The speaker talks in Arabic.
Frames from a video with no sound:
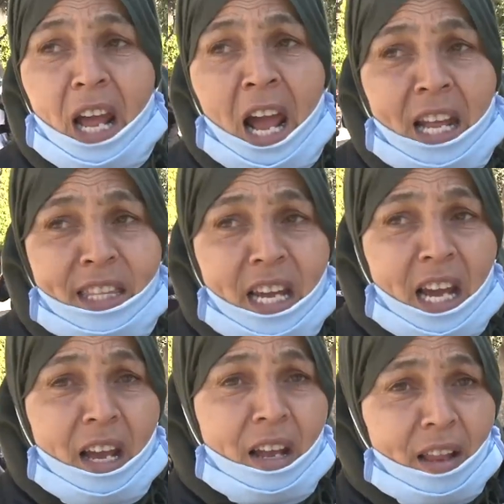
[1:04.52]
لنا حد
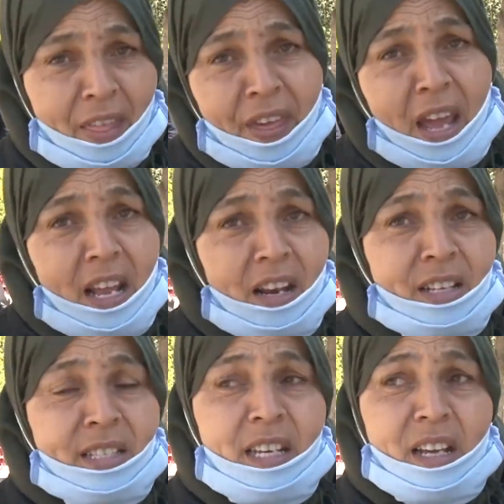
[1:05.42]

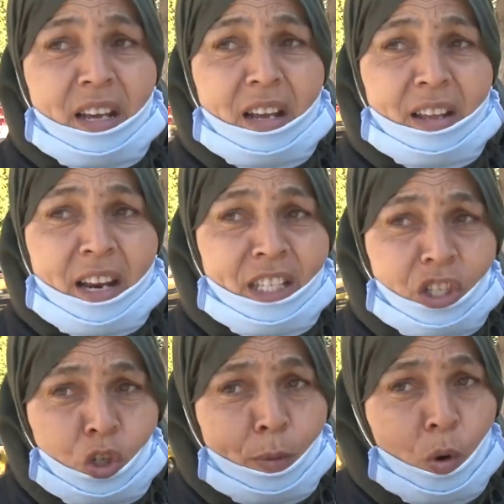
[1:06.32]
يا سي
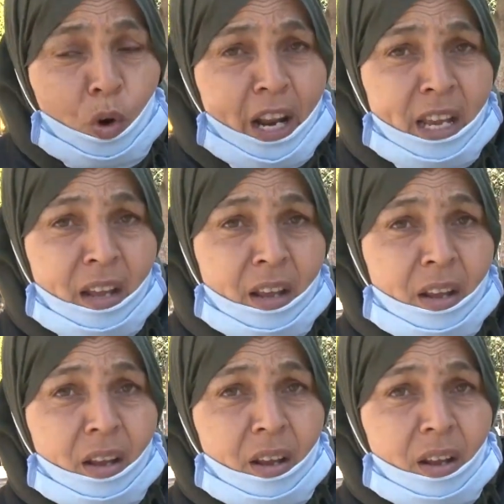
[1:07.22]
رئيس الجمهوريه
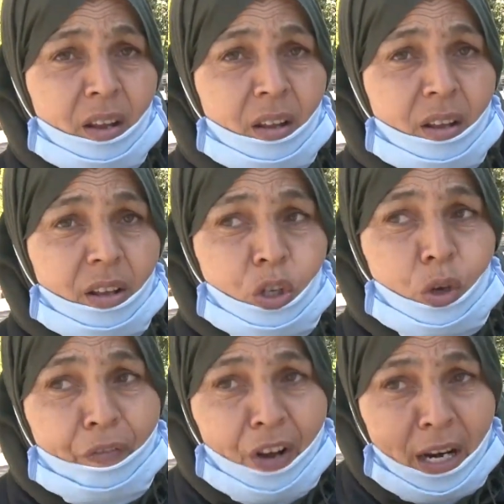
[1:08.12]

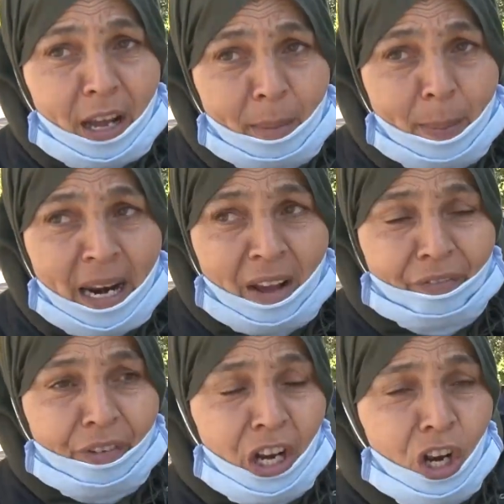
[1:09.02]
شوف لنا
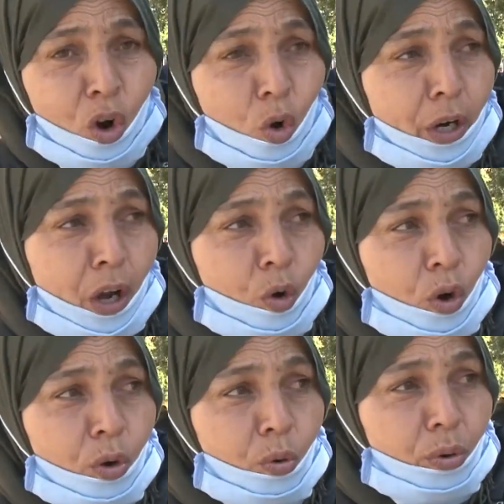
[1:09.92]
الملف حلوا لنا
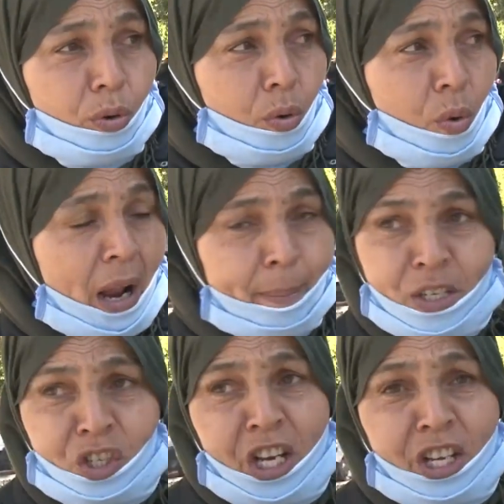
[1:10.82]
قول له
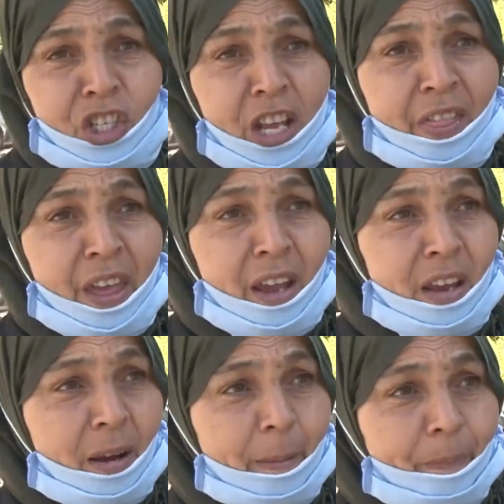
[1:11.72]
والمشيشي
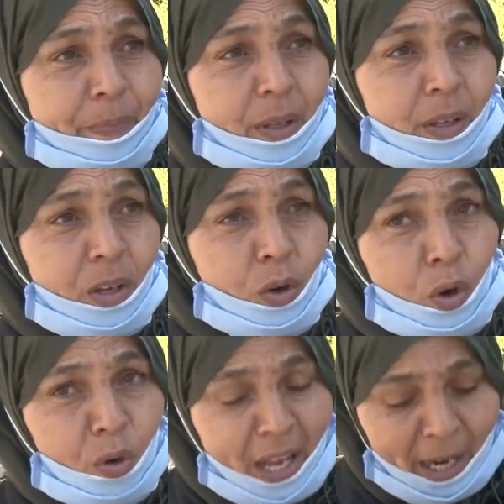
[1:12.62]
هذايا
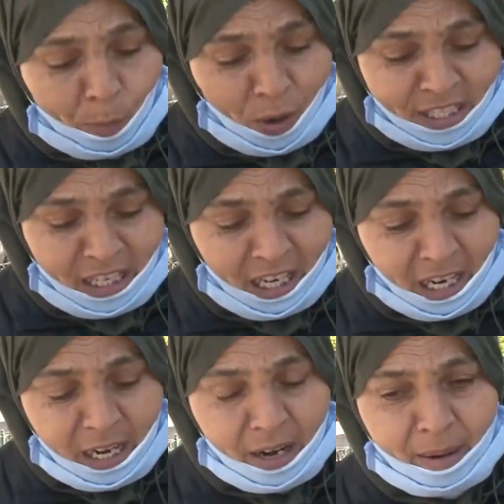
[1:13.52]
قول له يرحم والديك
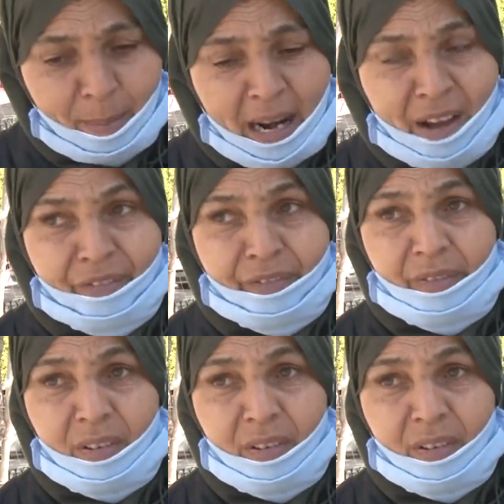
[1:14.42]
حل لنا الملف